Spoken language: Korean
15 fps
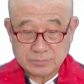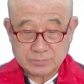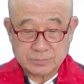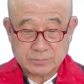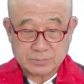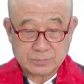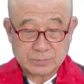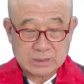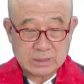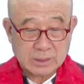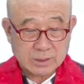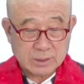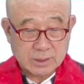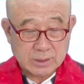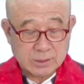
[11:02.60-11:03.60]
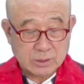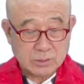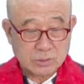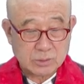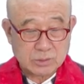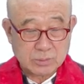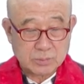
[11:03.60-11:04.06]
음,
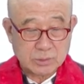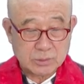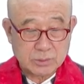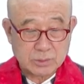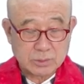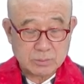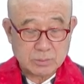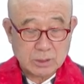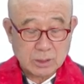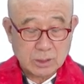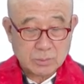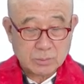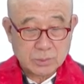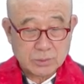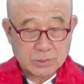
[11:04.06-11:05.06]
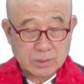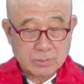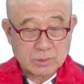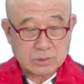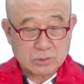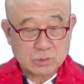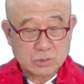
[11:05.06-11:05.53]
영어로 이제 표,
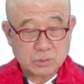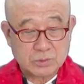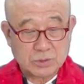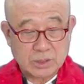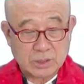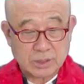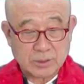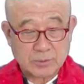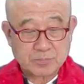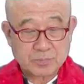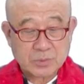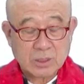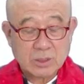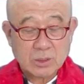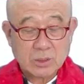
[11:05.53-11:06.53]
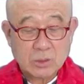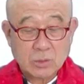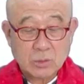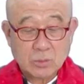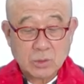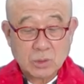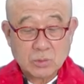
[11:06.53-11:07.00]
현하면은 수부띠
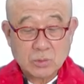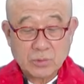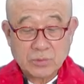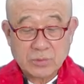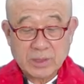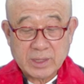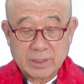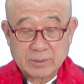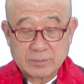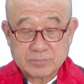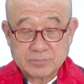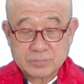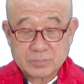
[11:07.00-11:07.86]
What do you think